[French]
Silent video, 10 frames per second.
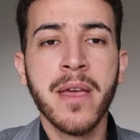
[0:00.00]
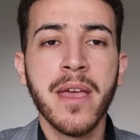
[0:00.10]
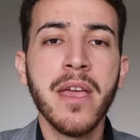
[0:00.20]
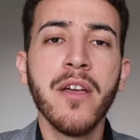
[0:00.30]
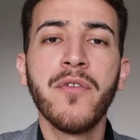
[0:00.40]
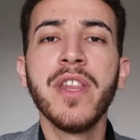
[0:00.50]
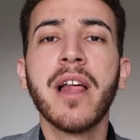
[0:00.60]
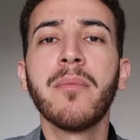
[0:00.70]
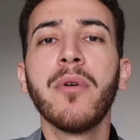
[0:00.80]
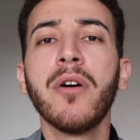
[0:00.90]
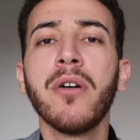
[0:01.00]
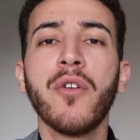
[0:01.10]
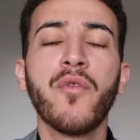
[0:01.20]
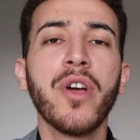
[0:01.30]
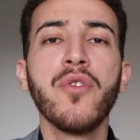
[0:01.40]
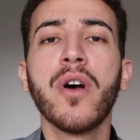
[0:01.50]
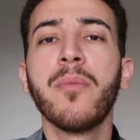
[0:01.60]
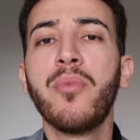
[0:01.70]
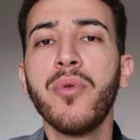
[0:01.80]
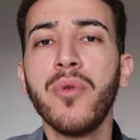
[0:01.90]
Et finalement, en voyant un
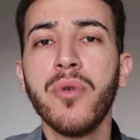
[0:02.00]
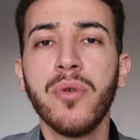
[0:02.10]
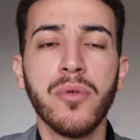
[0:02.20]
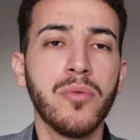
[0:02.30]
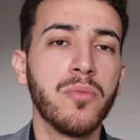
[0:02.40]
peu euh,